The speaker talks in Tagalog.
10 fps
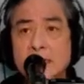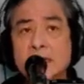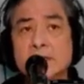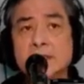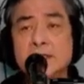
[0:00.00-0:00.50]

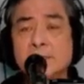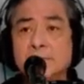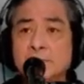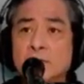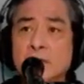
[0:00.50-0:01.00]
yan
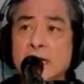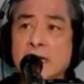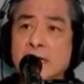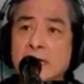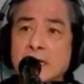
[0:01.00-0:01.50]
pong
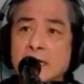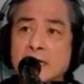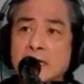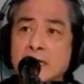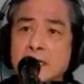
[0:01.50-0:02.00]
uh,
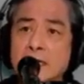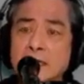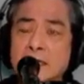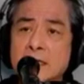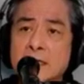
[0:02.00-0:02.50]

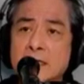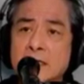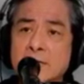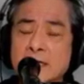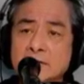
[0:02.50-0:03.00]
uh,
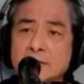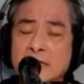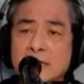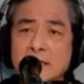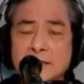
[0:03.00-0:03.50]
kwano,
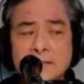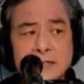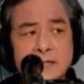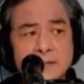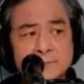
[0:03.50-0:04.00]
ah, uh,
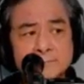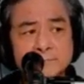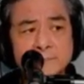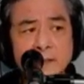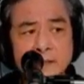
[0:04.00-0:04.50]
yang
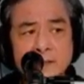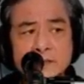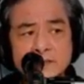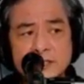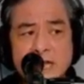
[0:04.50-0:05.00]

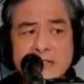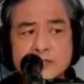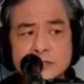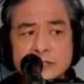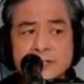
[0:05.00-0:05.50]
si
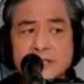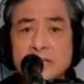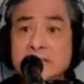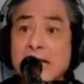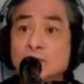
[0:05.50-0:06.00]
Lacson ay
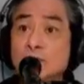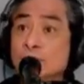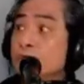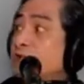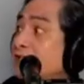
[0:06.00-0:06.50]
nagtago nun
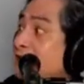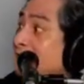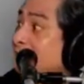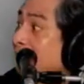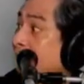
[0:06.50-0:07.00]
sa
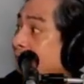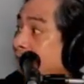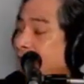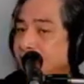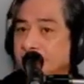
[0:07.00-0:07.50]
China.
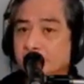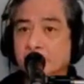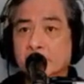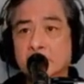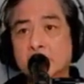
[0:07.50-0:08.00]

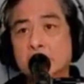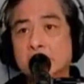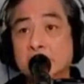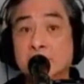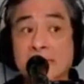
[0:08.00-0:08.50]

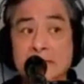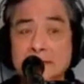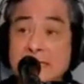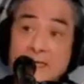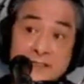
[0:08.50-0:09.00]
Diba?
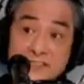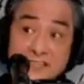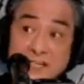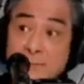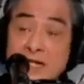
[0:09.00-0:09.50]
Dahil di
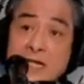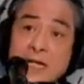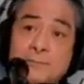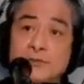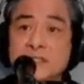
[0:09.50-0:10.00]
sila
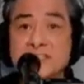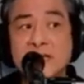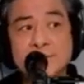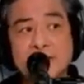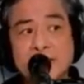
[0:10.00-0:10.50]
makakapunta sa
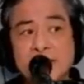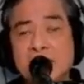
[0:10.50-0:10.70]
Amerika.